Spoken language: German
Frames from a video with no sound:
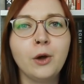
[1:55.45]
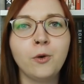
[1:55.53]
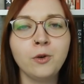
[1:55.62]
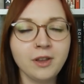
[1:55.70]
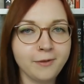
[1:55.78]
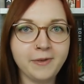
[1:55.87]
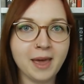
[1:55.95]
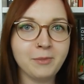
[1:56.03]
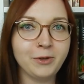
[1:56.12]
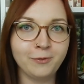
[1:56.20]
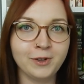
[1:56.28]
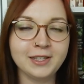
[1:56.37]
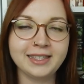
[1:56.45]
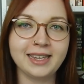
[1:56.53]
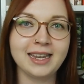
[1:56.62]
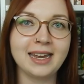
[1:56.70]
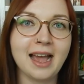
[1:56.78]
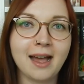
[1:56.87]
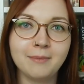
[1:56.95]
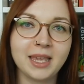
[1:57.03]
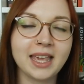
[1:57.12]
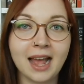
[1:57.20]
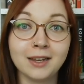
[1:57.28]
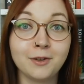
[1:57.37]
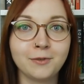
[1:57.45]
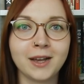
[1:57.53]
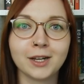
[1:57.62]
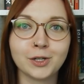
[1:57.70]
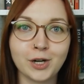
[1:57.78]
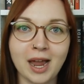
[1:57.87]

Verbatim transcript: Ungefähr mit 14 habe ich angefangen,